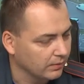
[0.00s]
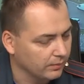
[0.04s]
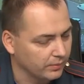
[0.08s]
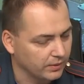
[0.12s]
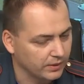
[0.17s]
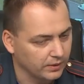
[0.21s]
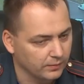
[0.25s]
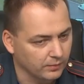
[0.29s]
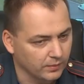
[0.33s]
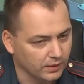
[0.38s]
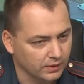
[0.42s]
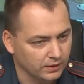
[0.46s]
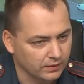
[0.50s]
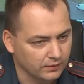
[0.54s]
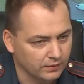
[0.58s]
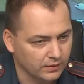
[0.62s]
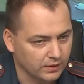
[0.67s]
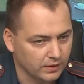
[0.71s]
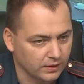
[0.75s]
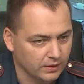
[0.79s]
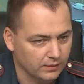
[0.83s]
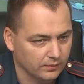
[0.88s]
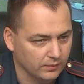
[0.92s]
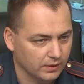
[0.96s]
предметов,
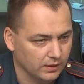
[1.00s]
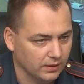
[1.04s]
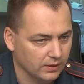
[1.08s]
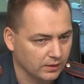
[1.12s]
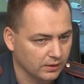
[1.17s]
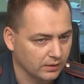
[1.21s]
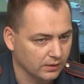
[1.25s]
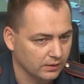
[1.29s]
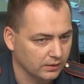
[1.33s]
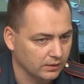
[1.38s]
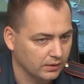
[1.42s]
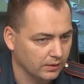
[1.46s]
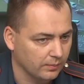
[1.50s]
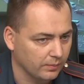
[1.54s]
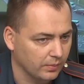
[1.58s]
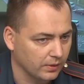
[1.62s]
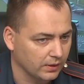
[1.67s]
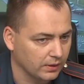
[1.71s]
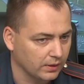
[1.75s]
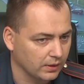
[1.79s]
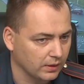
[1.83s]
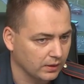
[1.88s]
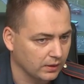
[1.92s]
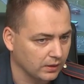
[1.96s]
скажем так,
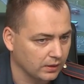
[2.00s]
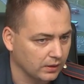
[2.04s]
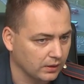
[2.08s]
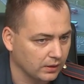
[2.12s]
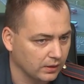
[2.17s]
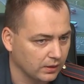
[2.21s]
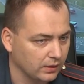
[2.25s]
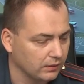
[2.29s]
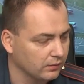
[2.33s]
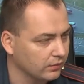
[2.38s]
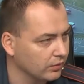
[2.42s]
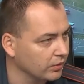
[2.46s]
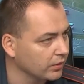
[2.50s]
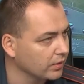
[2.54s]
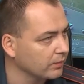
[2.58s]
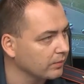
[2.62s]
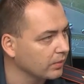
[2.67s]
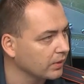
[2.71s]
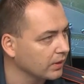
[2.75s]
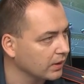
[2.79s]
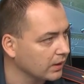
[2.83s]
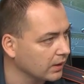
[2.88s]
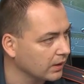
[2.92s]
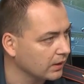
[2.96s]
отопительных, и вроде
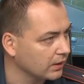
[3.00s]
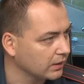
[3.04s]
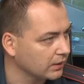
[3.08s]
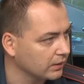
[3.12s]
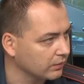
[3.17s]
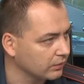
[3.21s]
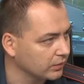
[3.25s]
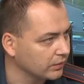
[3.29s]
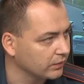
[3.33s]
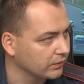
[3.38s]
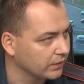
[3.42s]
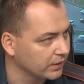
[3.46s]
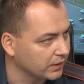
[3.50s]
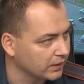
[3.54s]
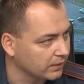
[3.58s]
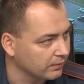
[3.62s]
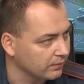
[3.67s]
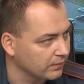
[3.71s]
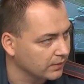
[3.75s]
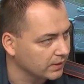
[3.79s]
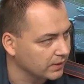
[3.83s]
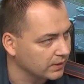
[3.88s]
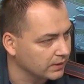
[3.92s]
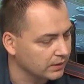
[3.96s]
бы как это, вот в этом
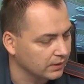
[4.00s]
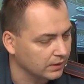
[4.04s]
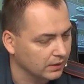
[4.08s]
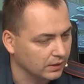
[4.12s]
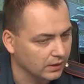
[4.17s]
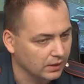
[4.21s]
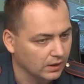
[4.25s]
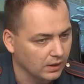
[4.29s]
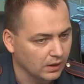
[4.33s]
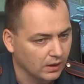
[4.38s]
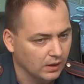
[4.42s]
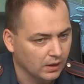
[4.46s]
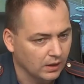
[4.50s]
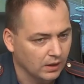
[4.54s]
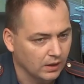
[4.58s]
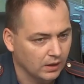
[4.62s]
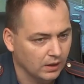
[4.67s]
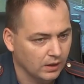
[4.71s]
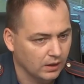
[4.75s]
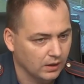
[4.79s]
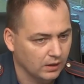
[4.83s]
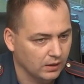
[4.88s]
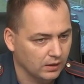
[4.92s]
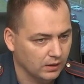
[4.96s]
месте.
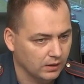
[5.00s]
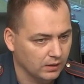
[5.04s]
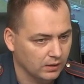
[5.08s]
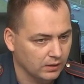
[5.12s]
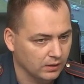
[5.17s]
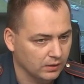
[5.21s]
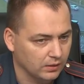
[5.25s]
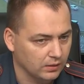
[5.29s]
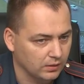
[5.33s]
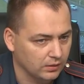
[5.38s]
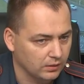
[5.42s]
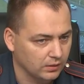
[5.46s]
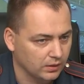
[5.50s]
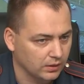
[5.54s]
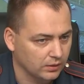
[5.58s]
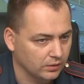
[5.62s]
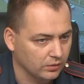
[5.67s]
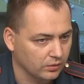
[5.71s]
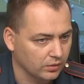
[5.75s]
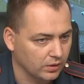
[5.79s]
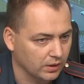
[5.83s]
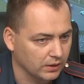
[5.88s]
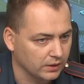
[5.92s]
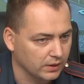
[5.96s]
А
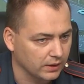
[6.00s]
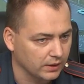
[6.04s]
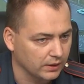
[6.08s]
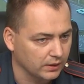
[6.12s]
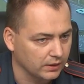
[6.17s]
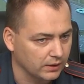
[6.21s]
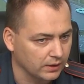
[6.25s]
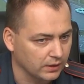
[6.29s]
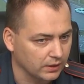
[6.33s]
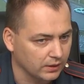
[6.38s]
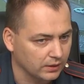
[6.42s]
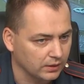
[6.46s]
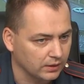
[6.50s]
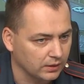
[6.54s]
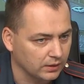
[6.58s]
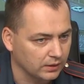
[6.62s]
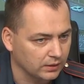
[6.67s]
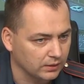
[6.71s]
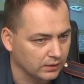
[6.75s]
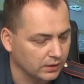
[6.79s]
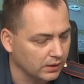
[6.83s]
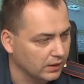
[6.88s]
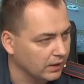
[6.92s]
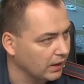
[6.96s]
которые открытые,
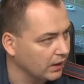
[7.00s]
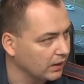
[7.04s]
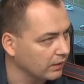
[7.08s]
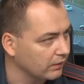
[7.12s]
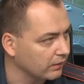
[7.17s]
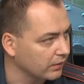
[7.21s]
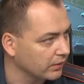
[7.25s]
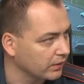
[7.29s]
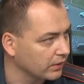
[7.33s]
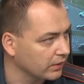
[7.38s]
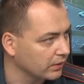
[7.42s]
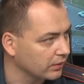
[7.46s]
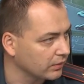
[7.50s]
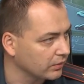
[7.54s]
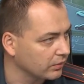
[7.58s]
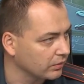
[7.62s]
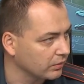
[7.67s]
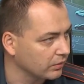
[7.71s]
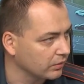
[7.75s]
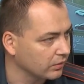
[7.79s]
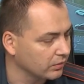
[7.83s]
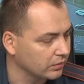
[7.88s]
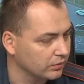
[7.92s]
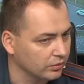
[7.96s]
это накаливание,
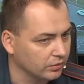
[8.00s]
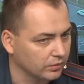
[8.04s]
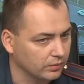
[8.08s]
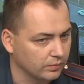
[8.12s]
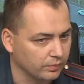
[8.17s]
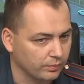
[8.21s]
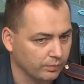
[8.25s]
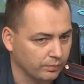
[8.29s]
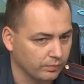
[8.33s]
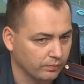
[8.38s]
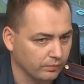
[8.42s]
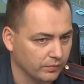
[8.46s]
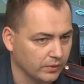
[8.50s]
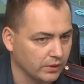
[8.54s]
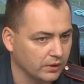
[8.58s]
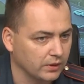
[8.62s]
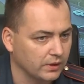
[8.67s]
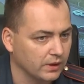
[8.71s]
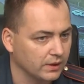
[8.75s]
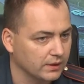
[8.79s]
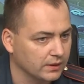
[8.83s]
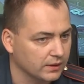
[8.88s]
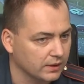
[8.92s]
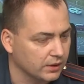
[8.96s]
то тут и
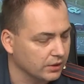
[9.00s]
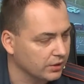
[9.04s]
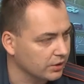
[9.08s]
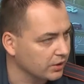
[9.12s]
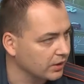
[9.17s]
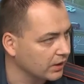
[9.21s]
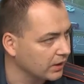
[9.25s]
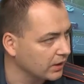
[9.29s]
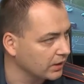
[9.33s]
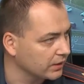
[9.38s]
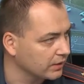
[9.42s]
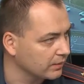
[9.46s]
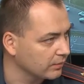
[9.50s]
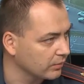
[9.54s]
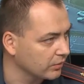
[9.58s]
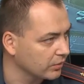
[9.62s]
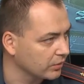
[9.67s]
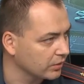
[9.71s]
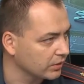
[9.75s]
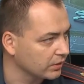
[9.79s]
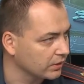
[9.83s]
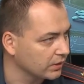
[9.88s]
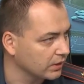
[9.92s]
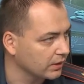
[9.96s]
детская шалость
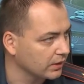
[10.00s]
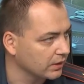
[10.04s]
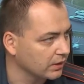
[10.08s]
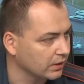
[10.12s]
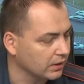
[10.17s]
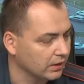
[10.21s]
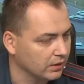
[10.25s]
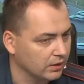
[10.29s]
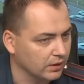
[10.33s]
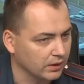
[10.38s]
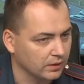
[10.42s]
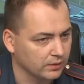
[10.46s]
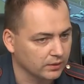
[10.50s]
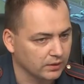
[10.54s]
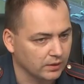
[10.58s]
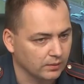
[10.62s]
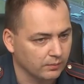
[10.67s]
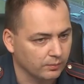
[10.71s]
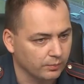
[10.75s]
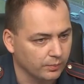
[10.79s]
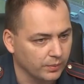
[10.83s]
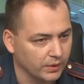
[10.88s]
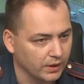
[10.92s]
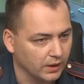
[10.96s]
может, или какая-то
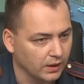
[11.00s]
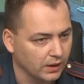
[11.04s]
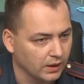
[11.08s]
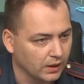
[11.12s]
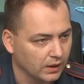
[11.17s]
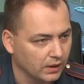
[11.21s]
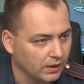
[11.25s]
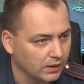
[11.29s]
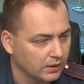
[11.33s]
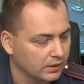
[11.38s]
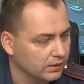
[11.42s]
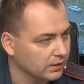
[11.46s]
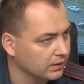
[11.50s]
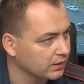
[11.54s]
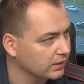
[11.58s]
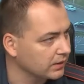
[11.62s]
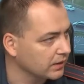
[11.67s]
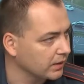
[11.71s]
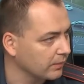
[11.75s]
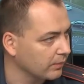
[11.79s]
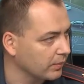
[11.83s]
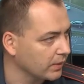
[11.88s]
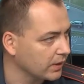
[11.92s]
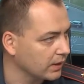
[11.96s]
там пыль
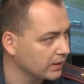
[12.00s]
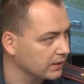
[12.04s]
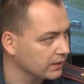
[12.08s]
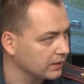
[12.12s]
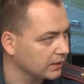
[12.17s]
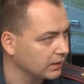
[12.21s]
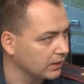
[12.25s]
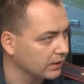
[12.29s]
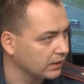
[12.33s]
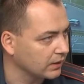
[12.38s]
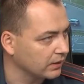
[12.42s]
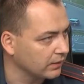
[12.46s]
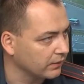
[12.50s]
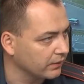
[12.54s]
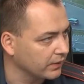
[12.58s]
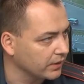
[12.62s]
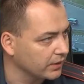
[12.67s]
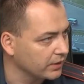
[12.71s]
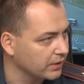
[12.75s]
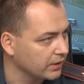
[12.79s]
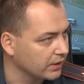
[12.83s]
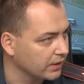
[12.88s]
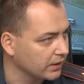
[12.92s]
собраться, или вещи